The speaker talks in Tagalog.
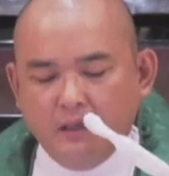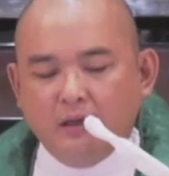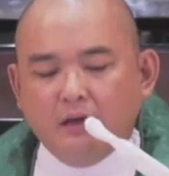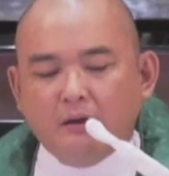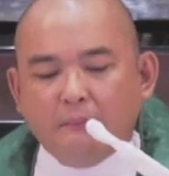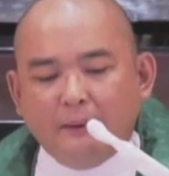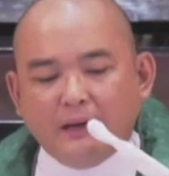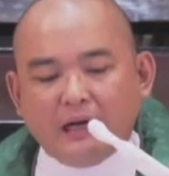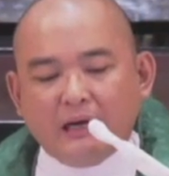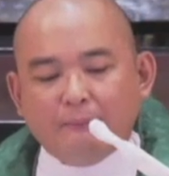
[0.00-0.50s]

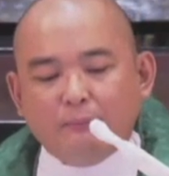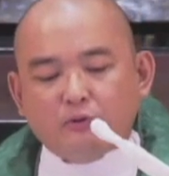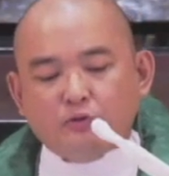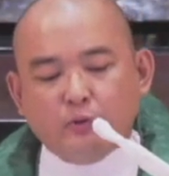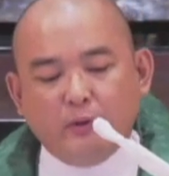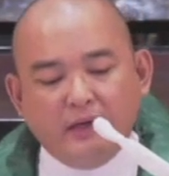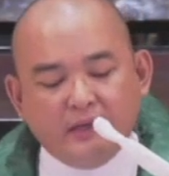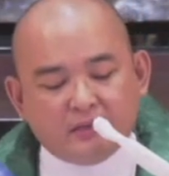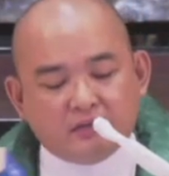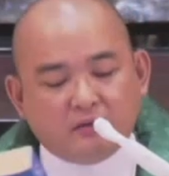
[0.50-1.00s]
Para po to
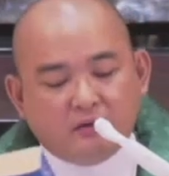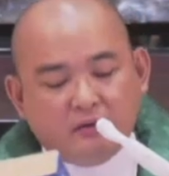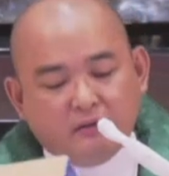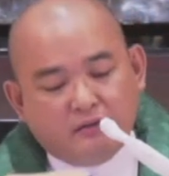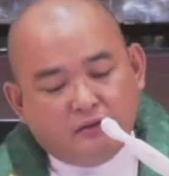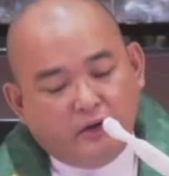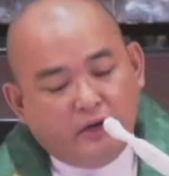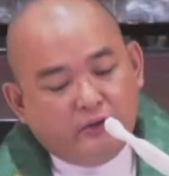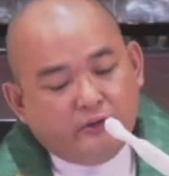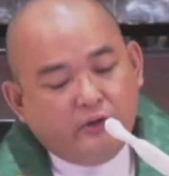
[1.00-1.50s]

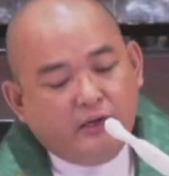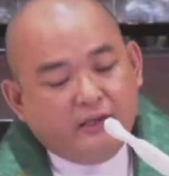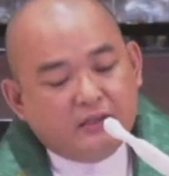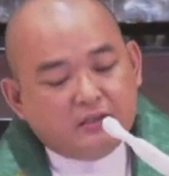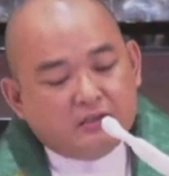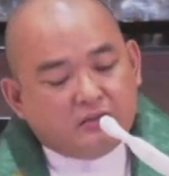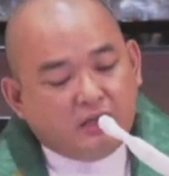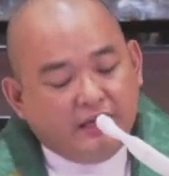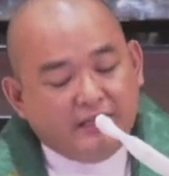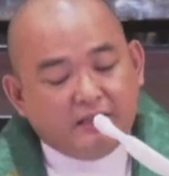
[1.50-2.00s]
illustrate, to
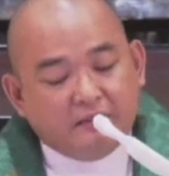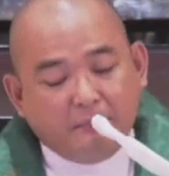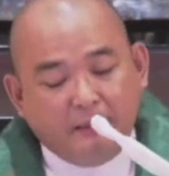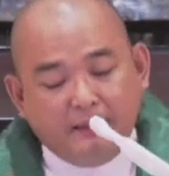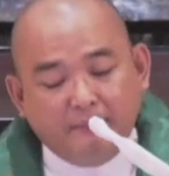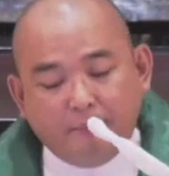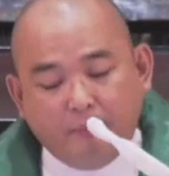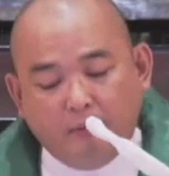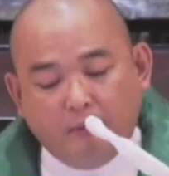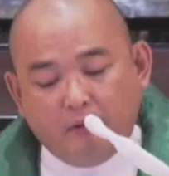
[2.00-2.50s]
illustrate
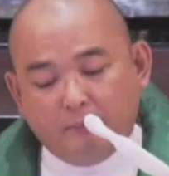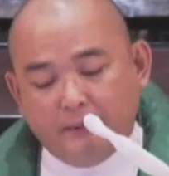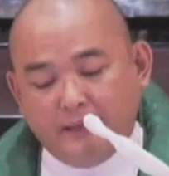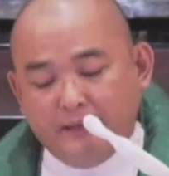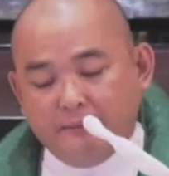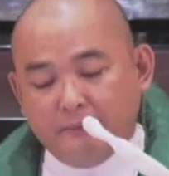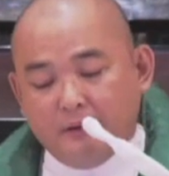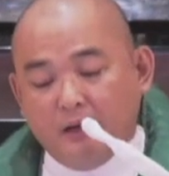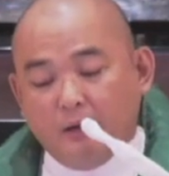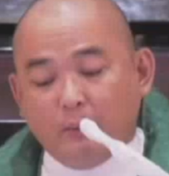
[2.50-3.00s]
my, my,
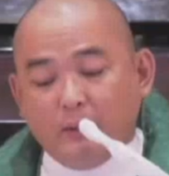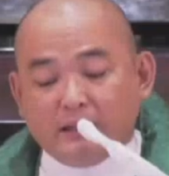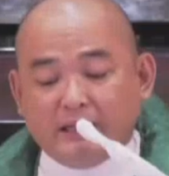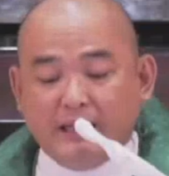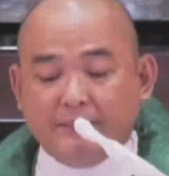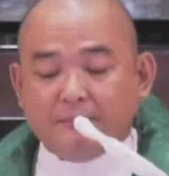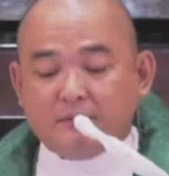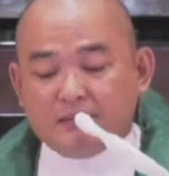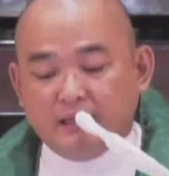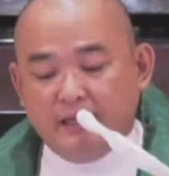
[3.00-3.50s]
what
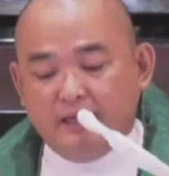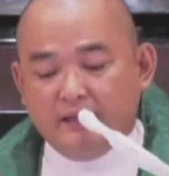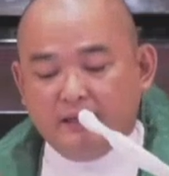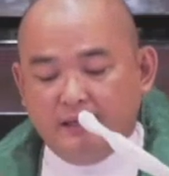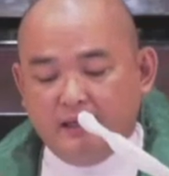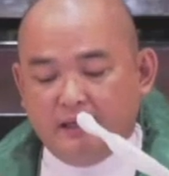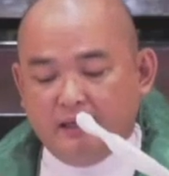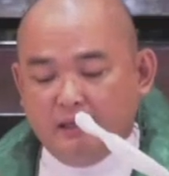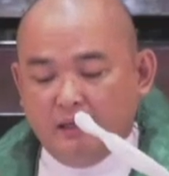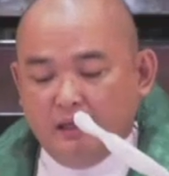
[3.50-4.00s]
I'm
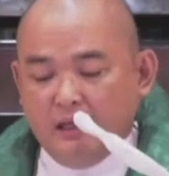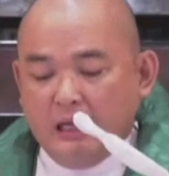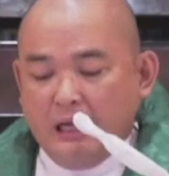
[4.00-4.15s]
saying,